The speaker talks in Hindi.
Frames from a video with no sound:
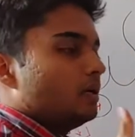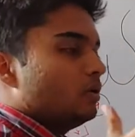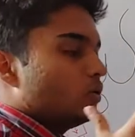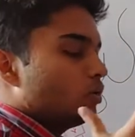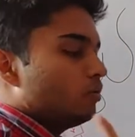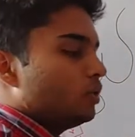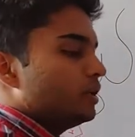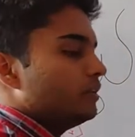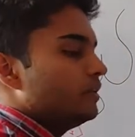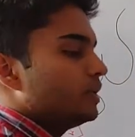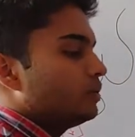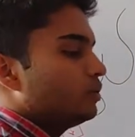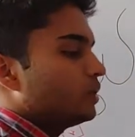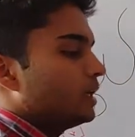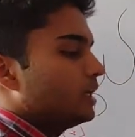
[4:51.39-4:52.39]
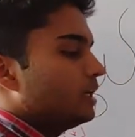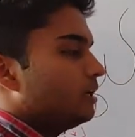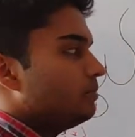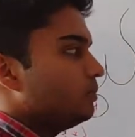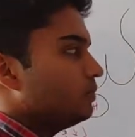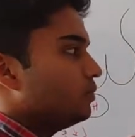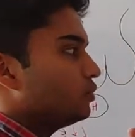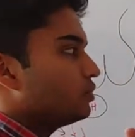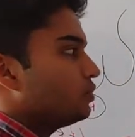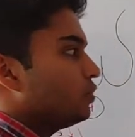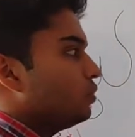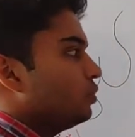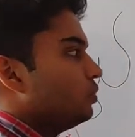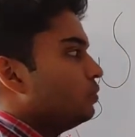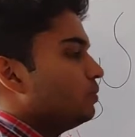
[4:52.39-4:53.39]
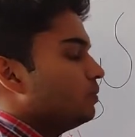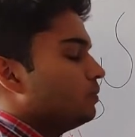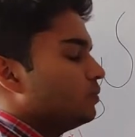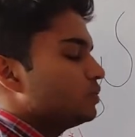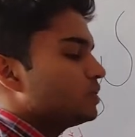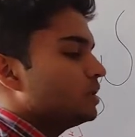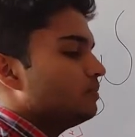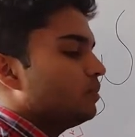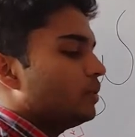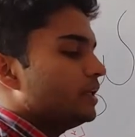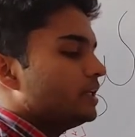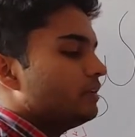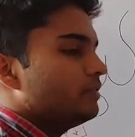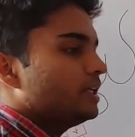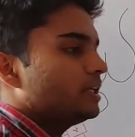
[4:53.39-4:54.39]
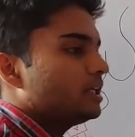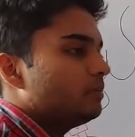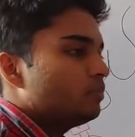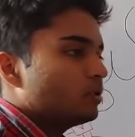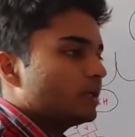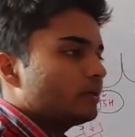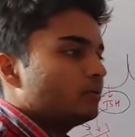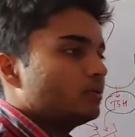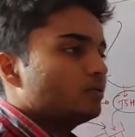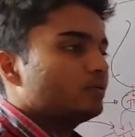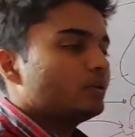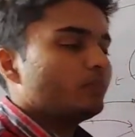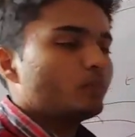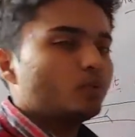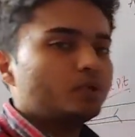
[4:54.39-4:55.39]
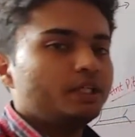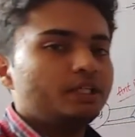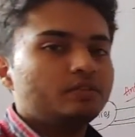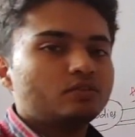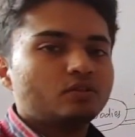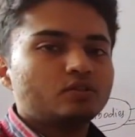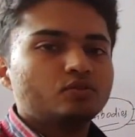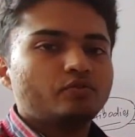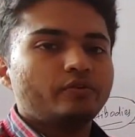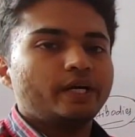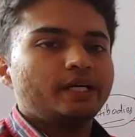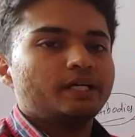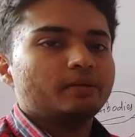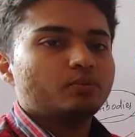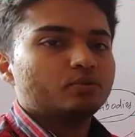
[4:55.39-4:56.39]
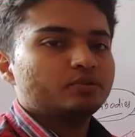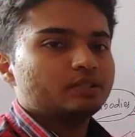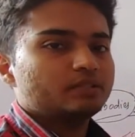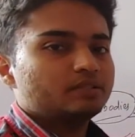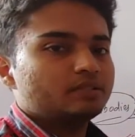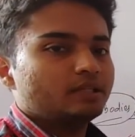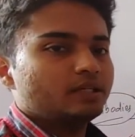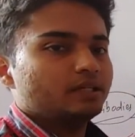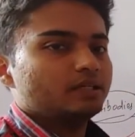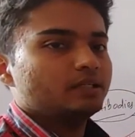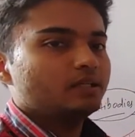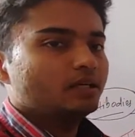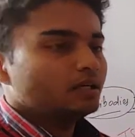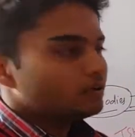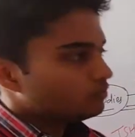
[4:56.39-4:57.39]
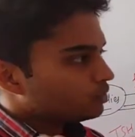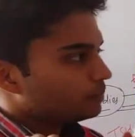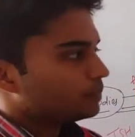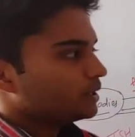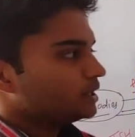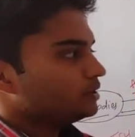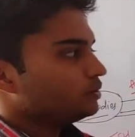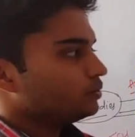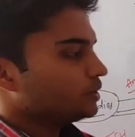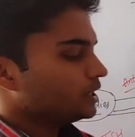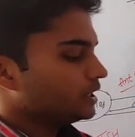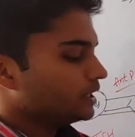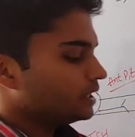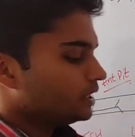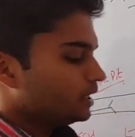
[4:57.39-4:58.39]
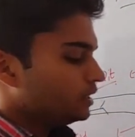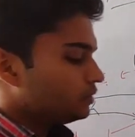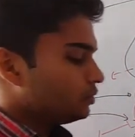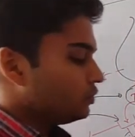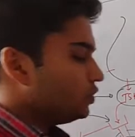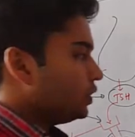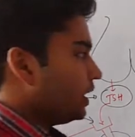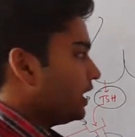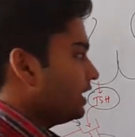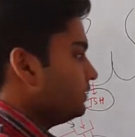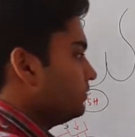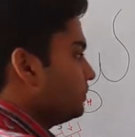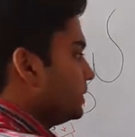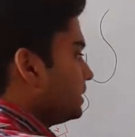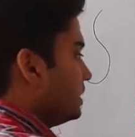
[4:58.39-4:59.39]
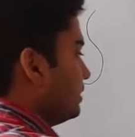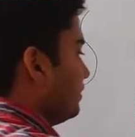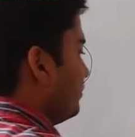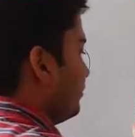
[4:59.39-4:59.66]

लो बॉडी वेट हो रहा है अब उसको उसकी बॉडी का वेट कम हो रहा है क्योंकि उसके प्रोटीन्स और जो फैट डिपॉजिट्स थे वो बर्न हो रहे हैं तो वो हाइपर